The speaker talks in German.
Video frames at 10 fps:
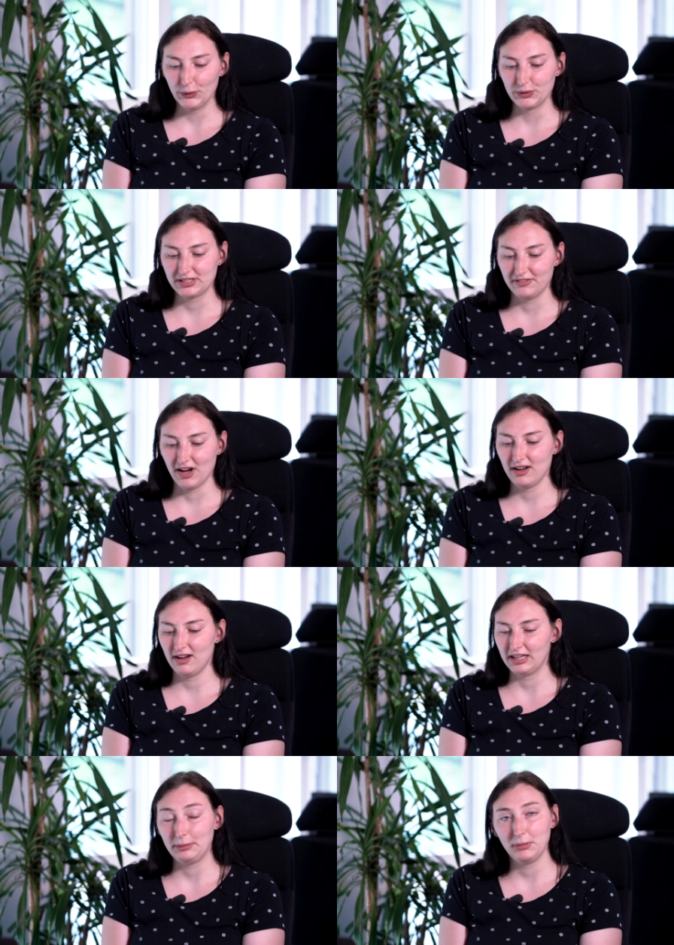Und
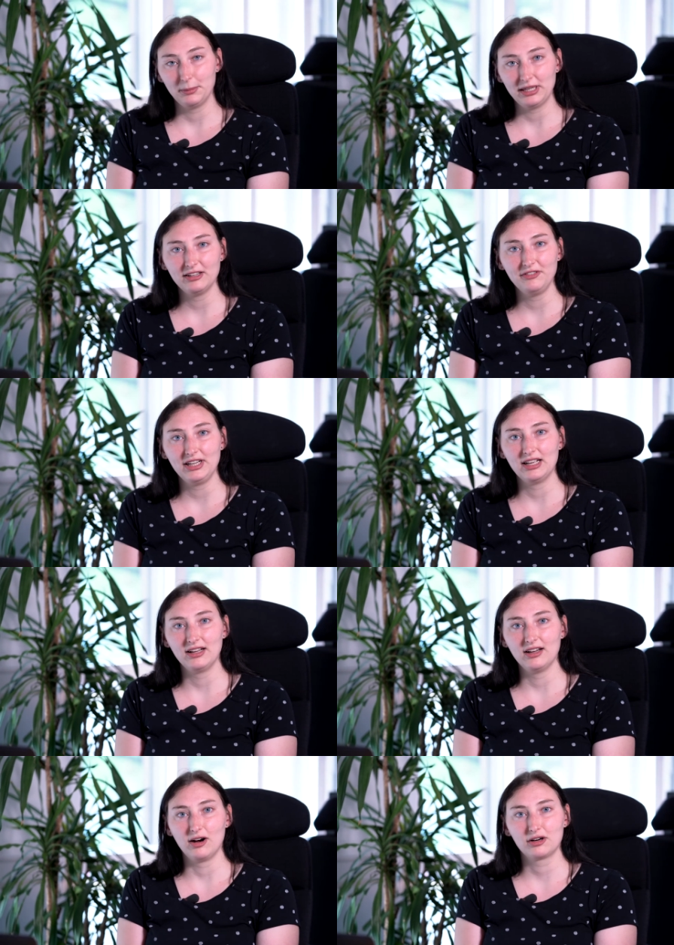zwar habe ich mir
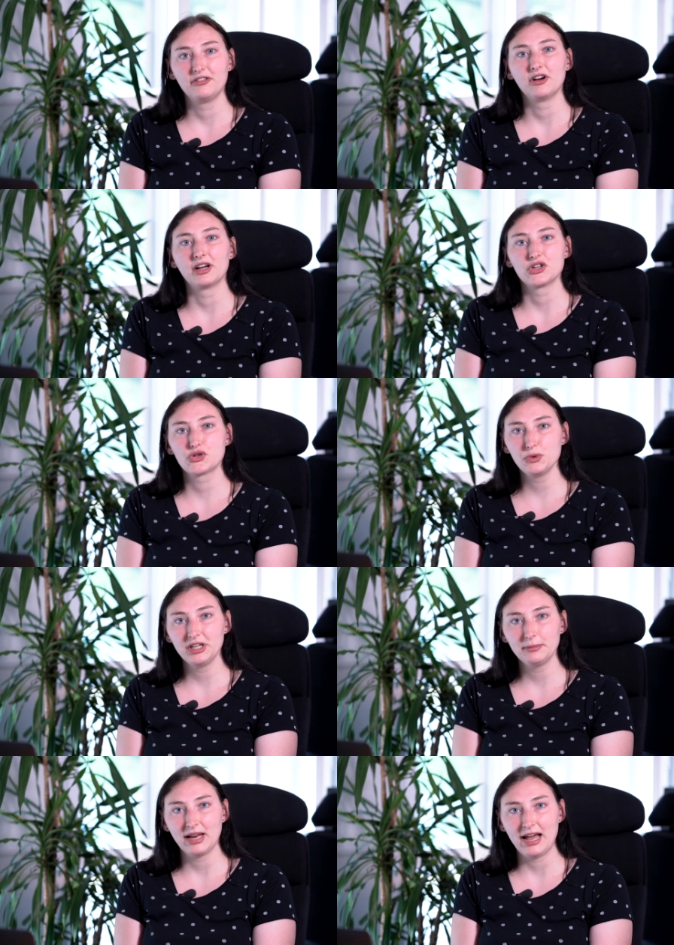mittlerweile angefangen, einen
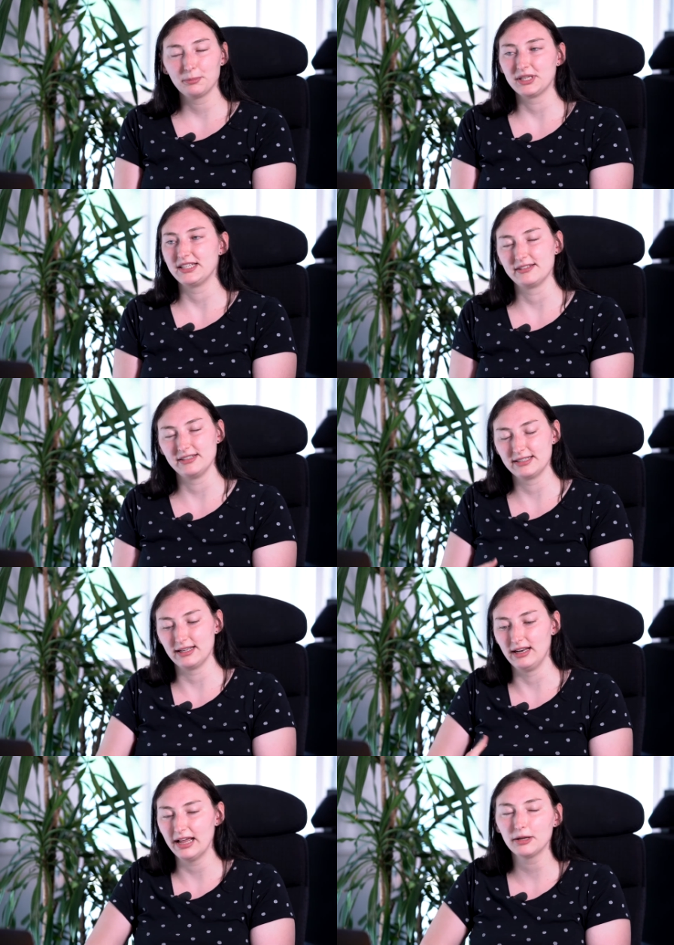Studienplan bzw.
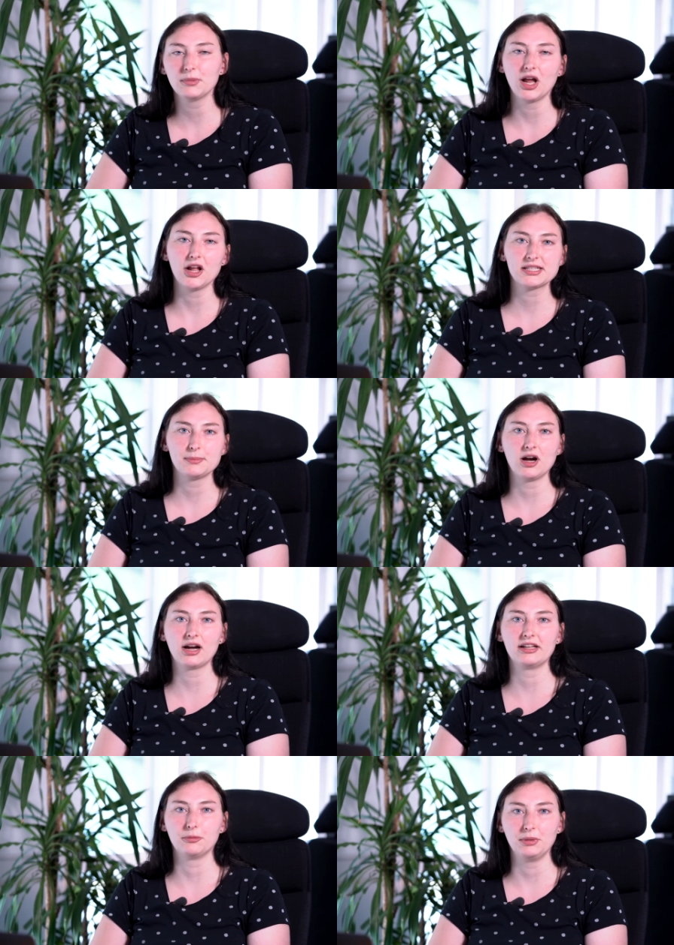einen Lernplan zu
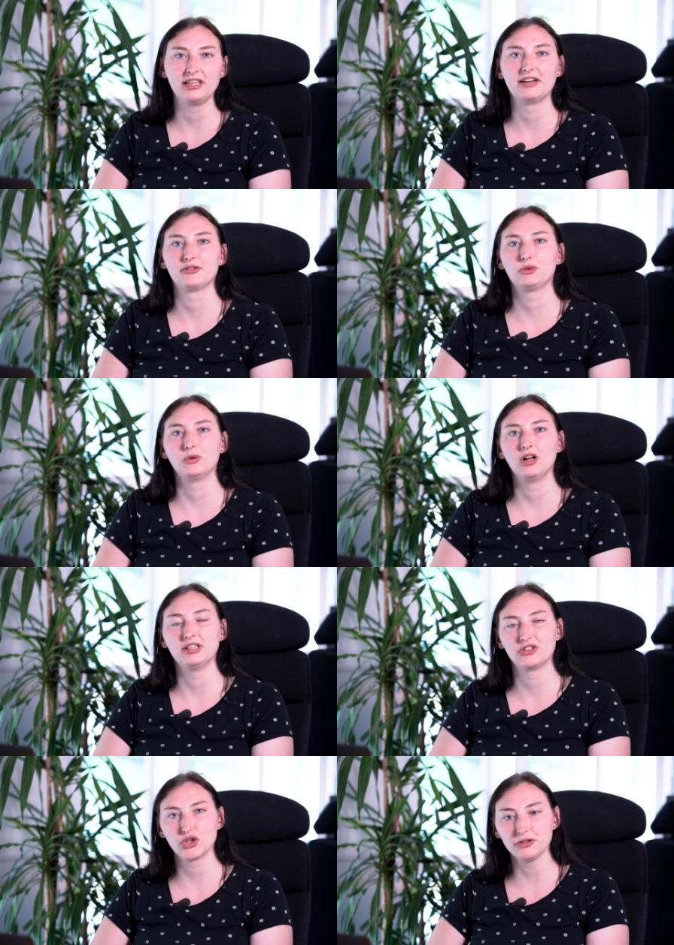machen, damit ich einfach durch
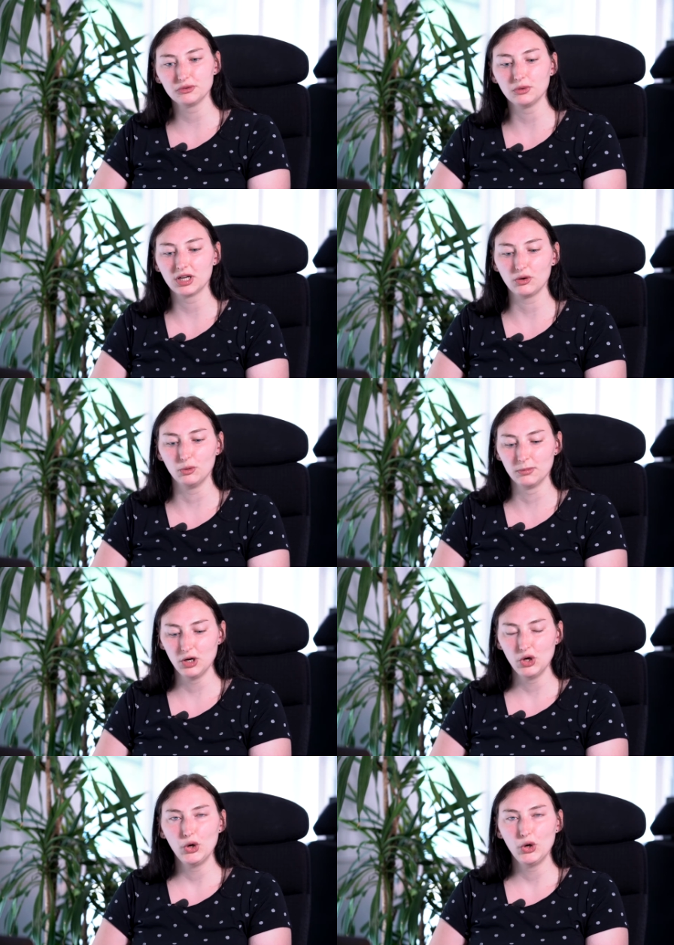all den Stoff durchkomme